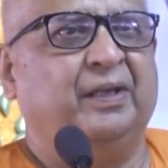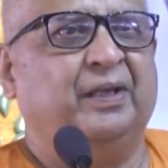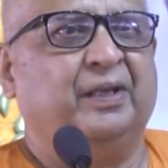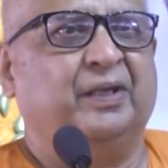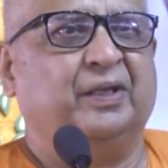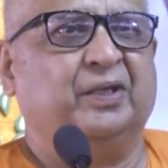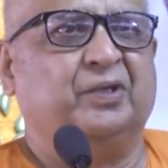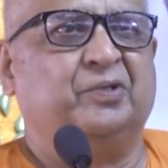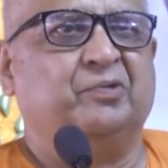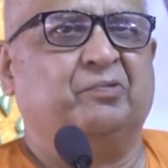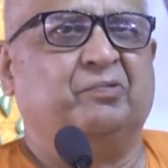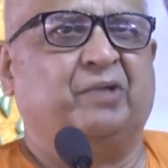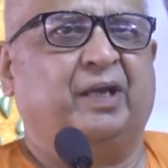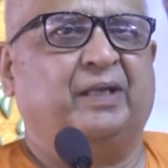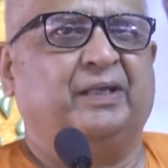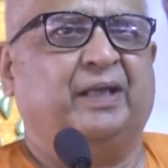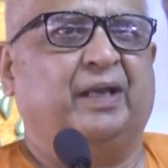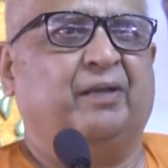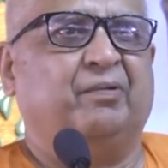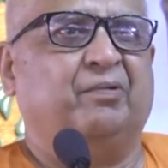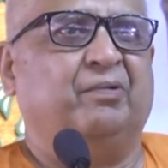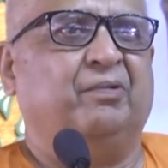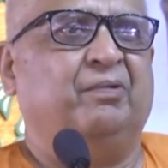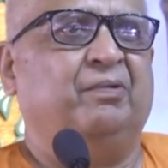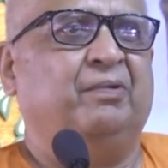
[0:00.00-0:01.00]
কিছুটা
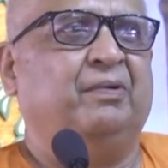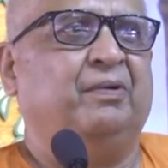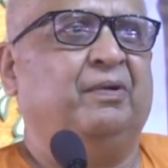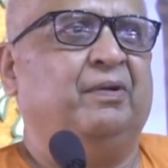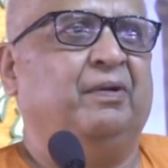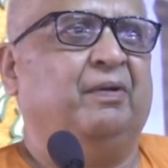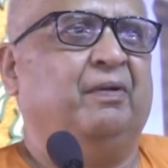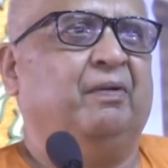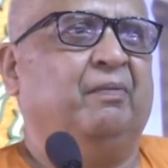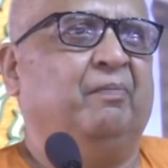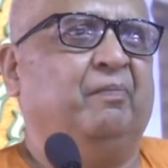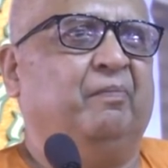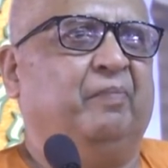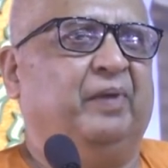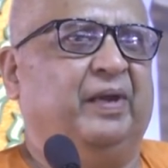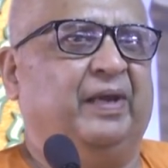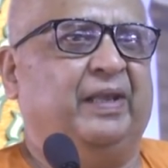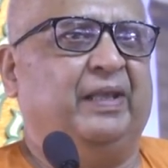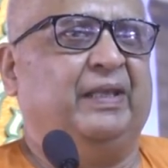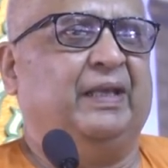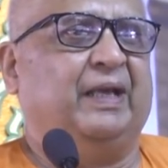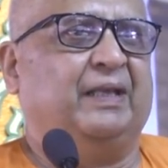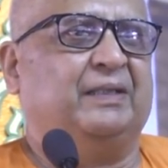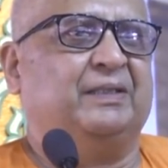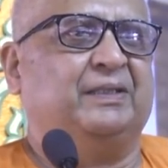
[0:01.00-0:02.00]
যেন
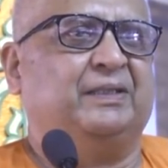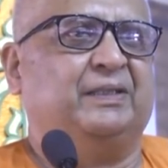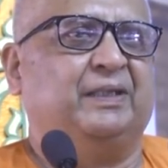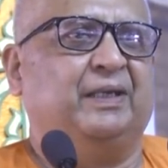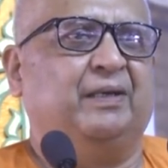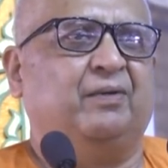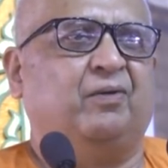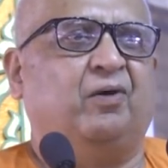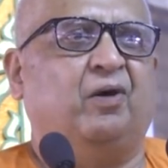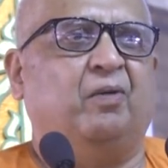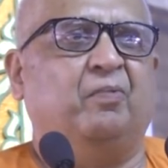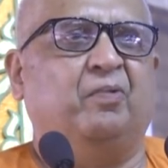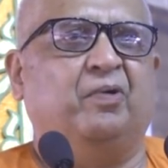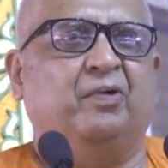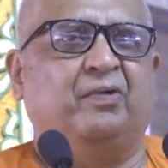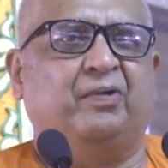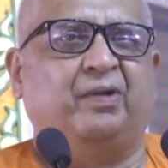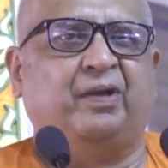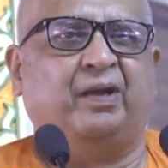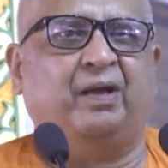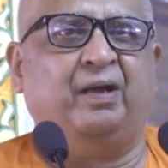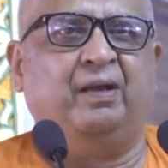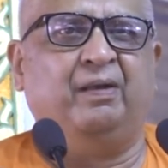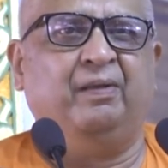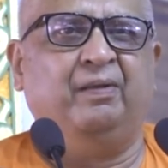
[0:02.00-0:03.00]
বেড়ে যাচ্ছে
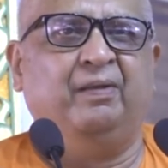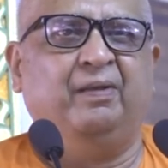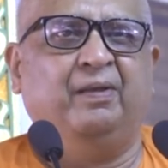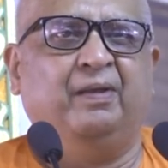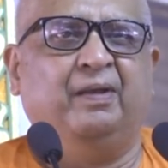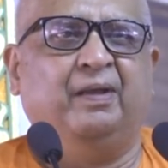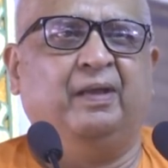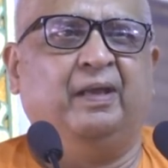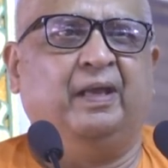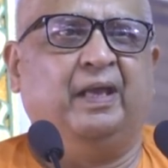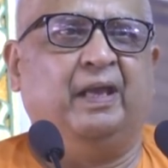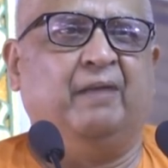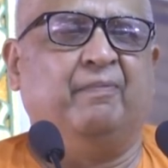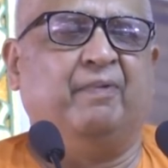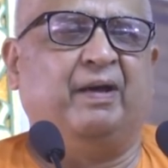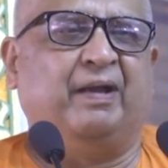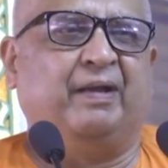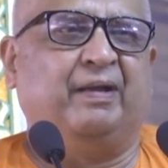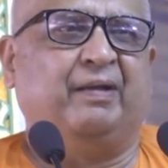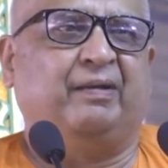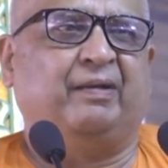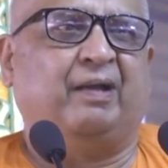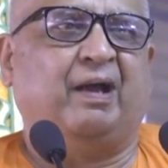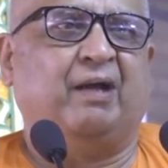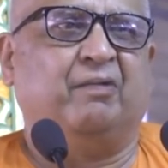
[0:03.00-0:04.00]
খবরটা
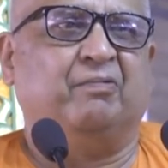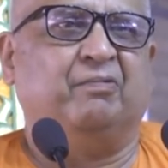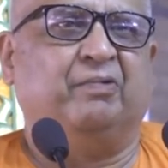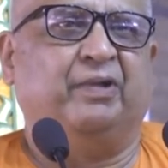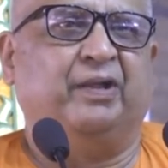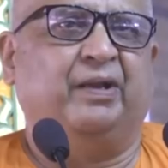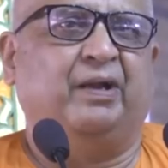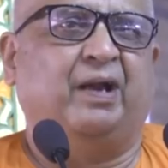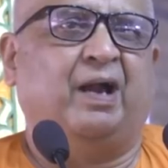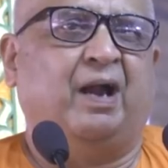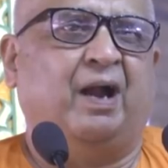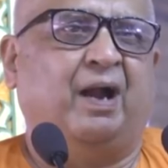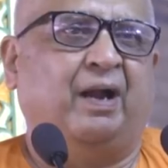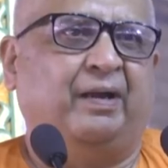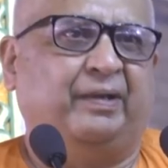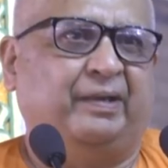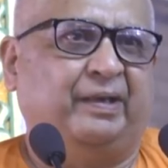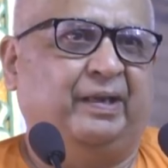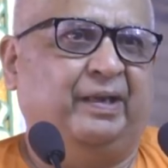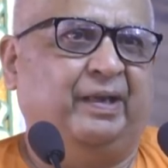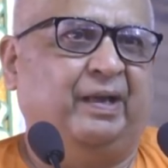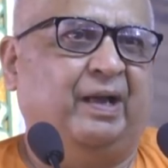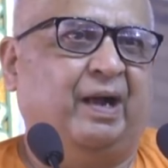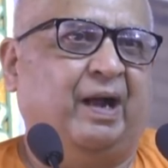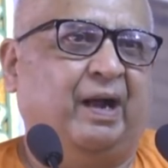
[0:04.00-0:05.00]
এবারে ঠাকুরের
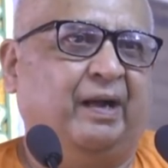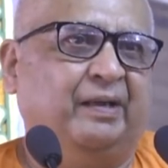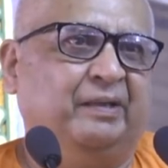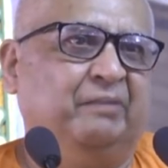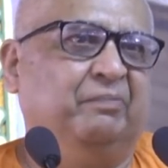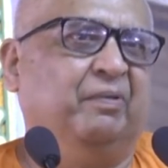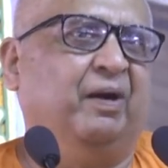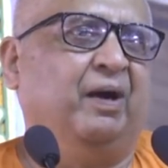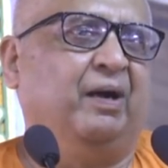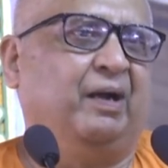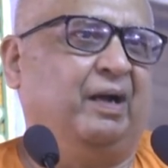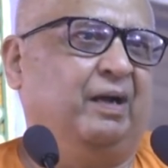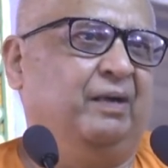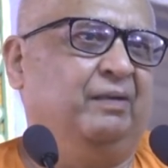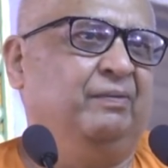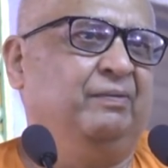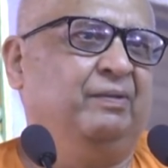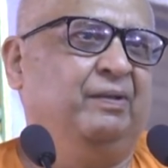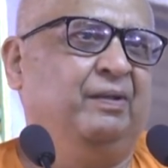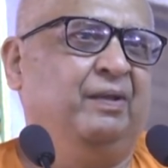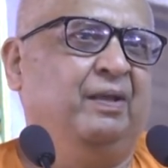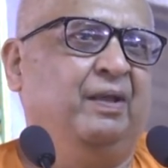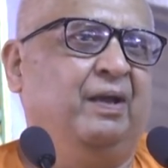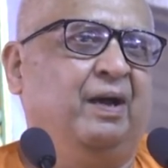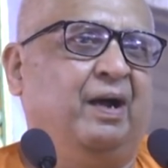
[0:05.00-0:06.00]
হাটে হাড়ি ভাঙা
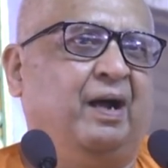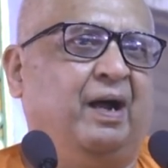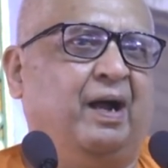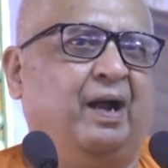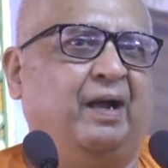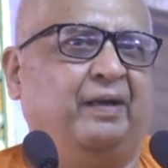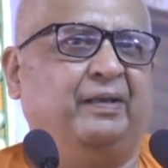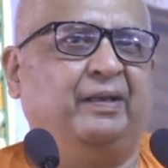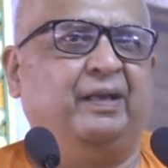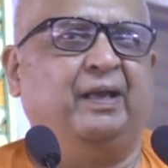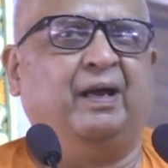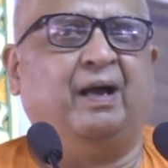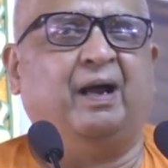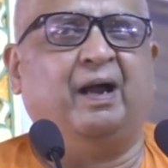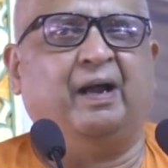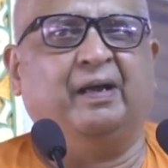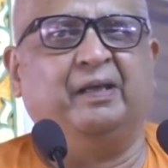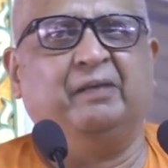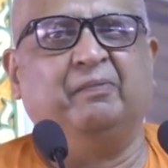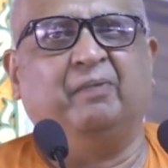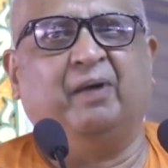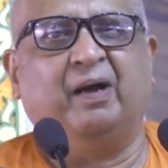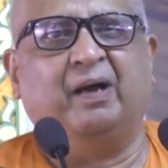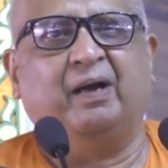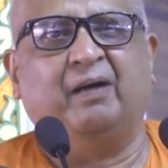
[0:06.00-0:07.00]
হাটে
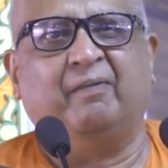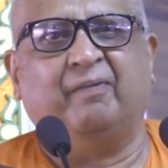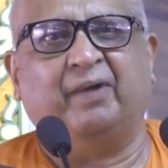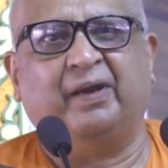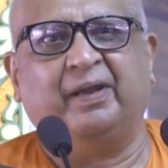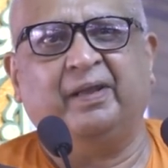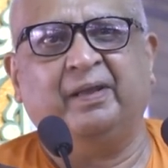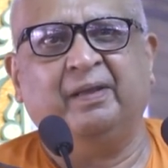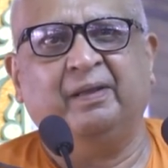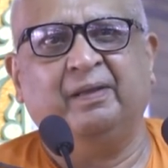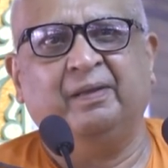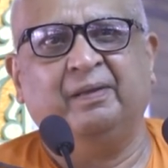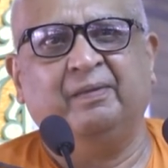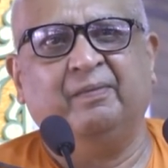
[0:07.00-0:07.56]
হাড়ি ভাঙা মানে